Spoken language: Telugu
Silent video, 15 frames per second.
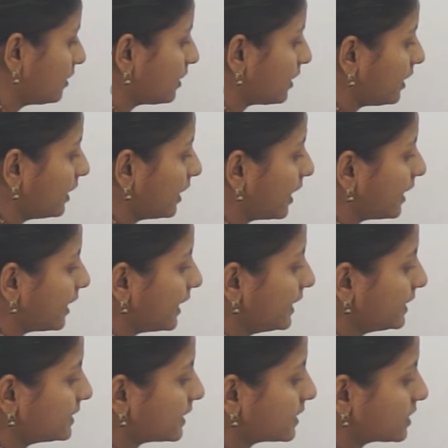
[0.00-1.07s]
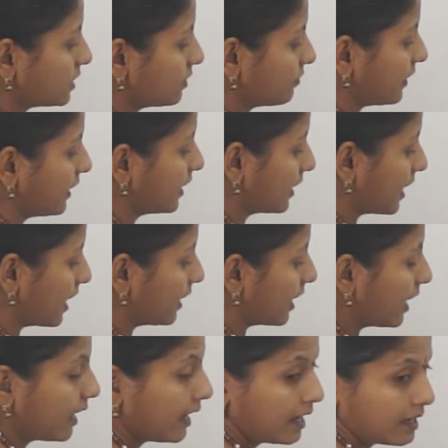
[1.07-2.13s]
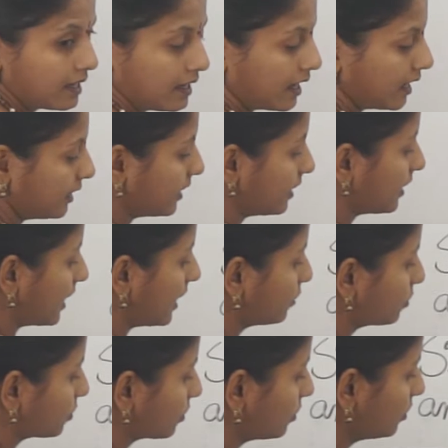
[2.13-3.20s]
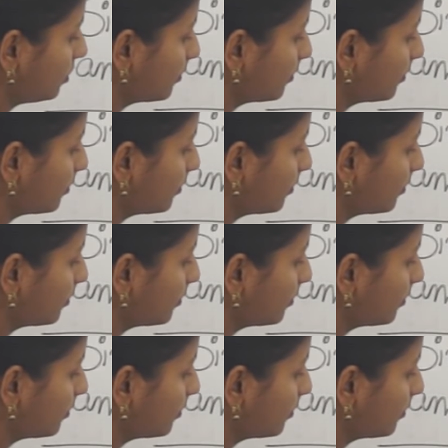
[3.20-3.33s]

త్రీ హండ్రెడ్ సిక్స్టీ ఫైవ్ ఇక్కడ ఏఎండి అన్ అని రాయకూడదు